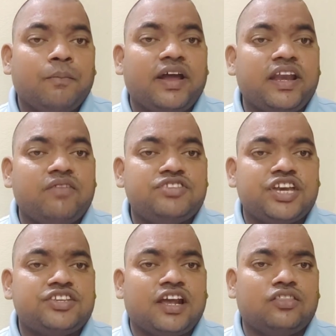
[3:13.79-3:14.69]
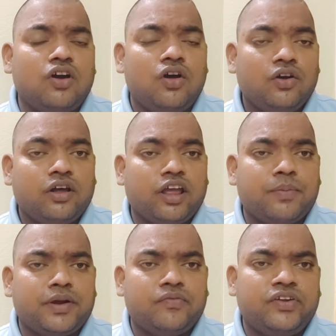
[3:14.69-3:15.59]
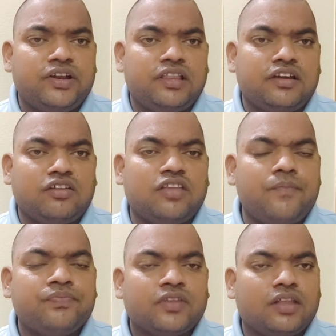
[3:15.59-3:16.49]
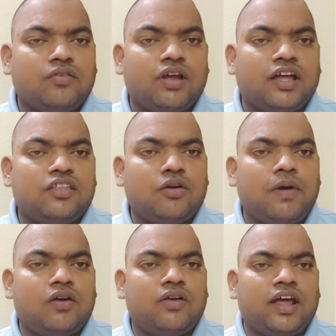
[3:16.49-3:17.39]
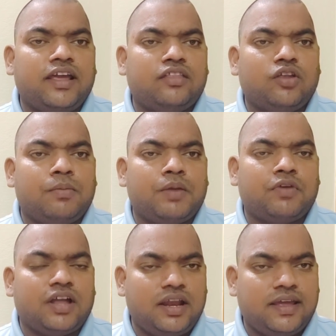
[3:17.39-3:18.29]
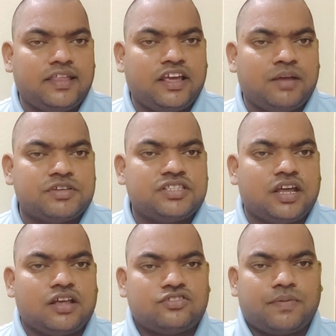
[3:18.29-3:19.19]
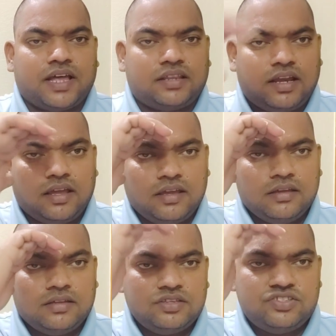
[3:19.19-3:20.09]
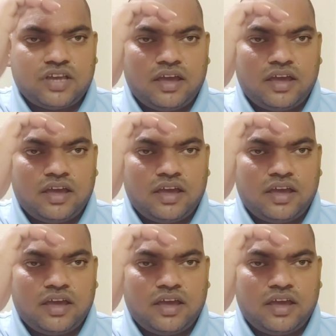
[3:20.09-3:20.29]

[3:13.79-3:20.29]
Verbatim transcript: మరిన్ని విశేషాలతో రేపటి వీడియోలు కలుద్దాం అంతవరకు అందరూ బాగుండాలి ఎందులో మనం ఉండాలి అందరికీ నమస్తే అన్న శుభరాత్రి జై